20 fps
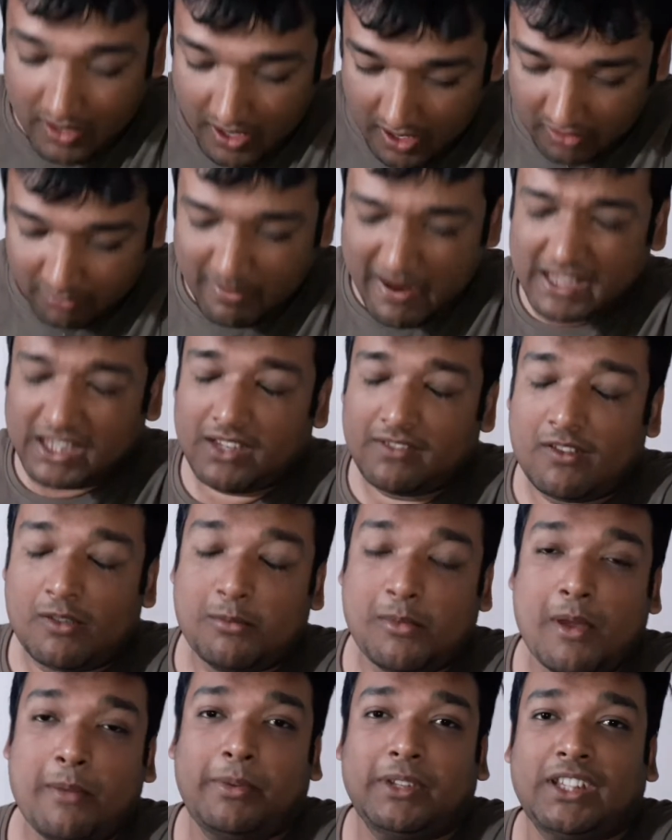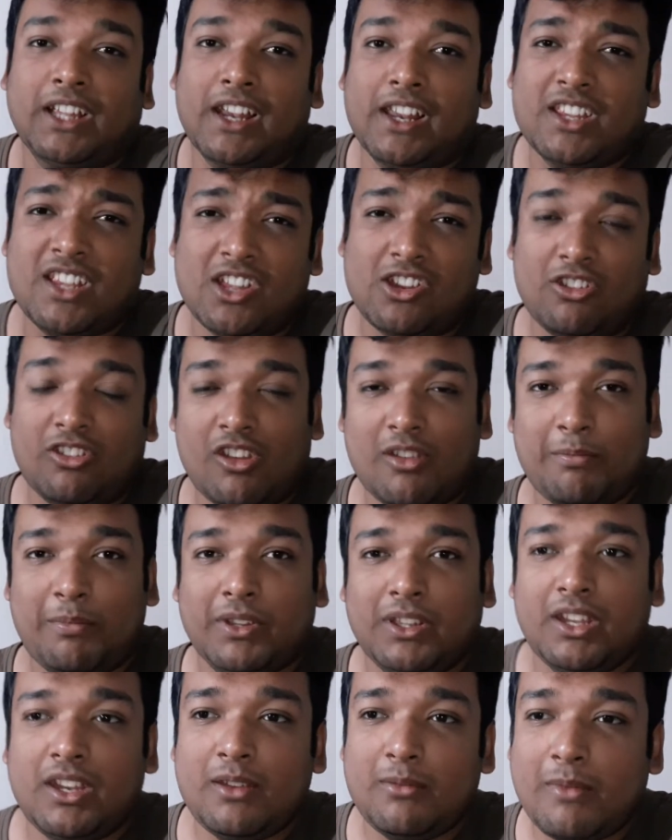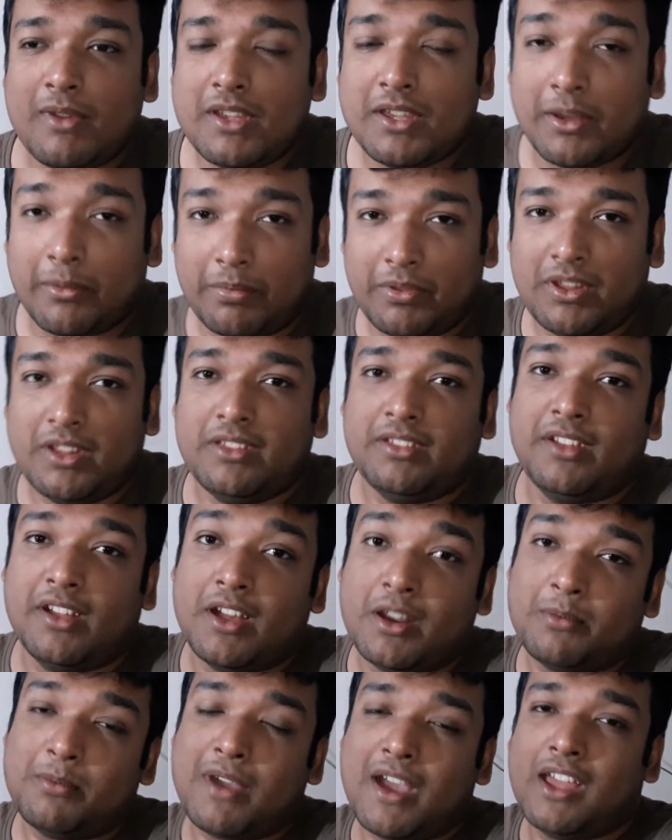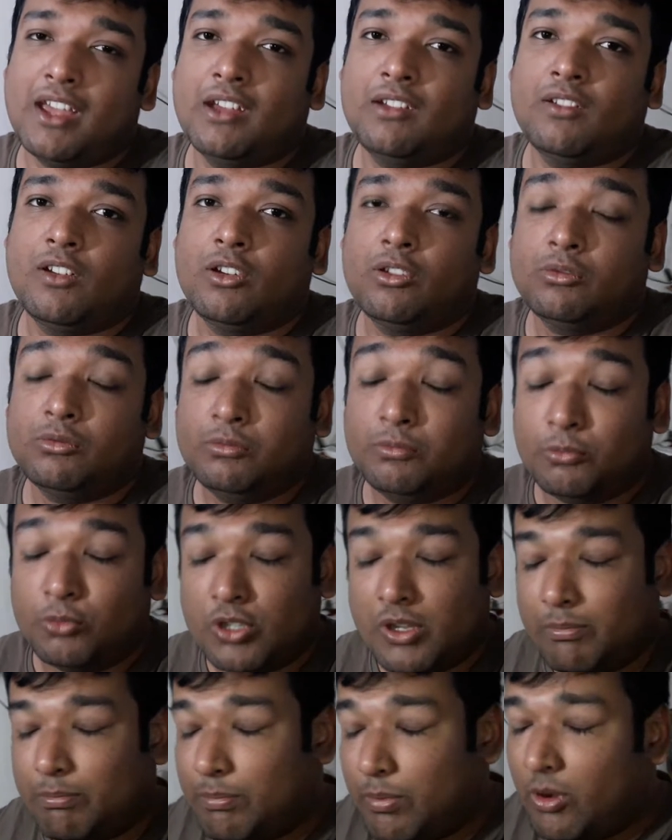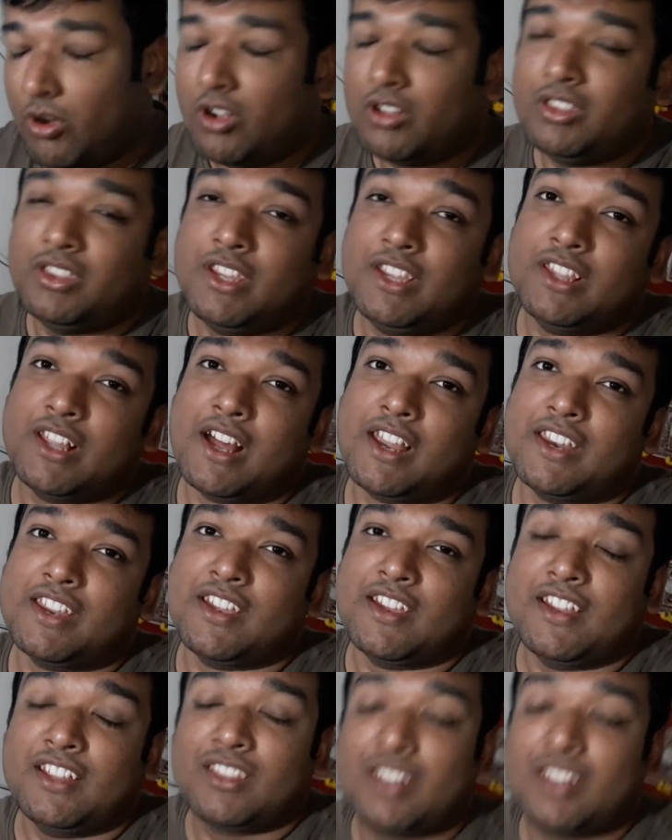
गैस भाई तो मैं बताने जा रहा हूँ कि पता नहीं मैं जब से इस घर में आया हुआ हूँ मुझे बहुत नींद आ रही है